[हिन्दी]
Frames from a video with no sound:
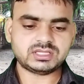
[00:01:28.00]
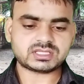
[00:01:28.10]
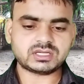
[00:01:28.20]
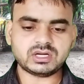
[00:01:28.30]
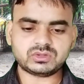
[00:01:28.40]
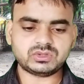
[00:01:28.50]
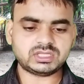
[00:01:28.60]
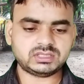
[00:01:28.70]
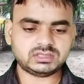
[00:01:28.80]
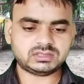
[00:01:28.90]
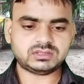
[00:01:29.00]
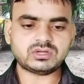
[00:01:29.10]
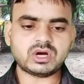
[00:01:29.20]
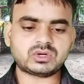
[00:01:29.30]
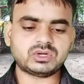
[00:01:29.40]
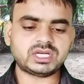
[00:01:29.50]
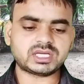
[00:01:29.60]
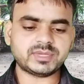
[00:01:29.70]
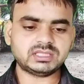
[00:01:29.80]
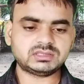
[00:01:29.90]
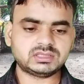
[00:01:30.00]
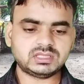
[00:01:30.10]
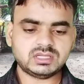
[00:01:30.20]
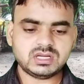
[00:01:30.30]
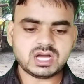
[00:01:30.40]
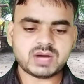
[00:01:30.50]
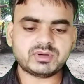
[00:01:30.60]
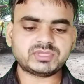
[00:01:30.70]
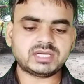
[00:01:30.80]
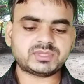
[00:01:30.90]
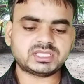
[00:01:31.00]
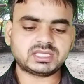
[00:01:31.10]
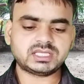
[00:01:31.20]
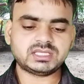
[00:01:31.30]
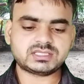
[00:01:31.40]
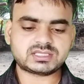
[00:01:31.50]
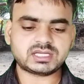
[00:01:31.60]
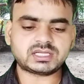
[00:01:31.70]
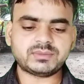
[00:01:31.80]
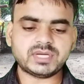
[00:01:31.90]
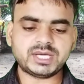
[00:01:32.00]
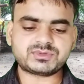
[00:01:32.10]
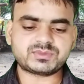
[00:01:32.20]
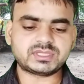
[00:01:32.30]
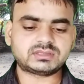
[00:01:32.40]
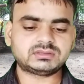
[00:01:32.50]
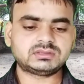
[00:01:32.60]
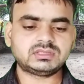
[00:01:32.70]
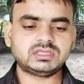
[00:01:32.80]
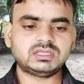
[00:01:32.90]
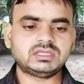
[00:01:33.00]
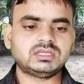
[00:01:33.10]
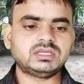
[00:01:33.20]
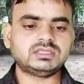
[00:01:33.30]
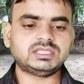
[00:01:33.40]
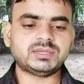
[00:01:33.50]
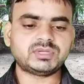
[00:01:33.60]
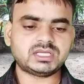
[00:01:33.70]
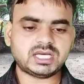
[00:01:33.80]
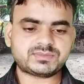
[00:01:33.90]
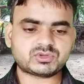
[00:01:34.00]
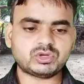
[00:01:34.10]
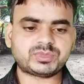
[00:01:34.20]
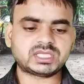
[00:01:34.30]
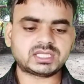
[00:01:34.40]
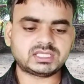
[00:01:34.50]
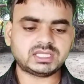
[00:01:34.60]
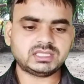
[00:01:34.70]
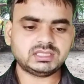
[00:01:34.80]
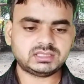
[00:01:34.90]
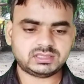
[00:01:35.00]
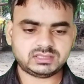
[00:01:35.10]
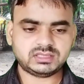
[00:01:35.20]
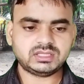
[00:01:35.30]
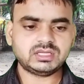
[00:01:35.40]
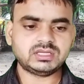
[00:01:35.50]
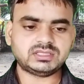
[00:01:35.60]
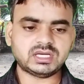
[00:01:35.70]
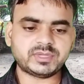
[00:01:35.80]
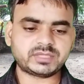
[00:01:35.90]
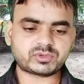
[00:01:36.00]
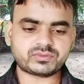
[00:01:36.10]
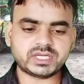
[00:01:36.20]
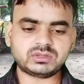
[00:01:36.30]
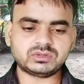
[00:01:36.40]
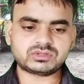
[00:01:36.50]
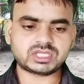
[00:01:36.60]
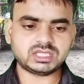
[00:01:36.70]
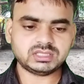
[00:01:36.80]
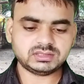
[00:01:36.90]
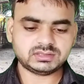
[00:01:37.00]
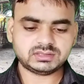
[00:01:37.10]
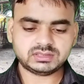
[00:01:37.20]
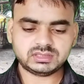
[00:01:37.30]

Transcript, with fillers: इसका लॉक खोल लेते हैं लॉक खोलने के बाद अब हम यहाँ पे जाएंगे इंस्टाग्राम ऐप्स पर ये हमने ऐप्स को ओपन कर दिया है ये हमारी प्रोफाइल खुल चुकी है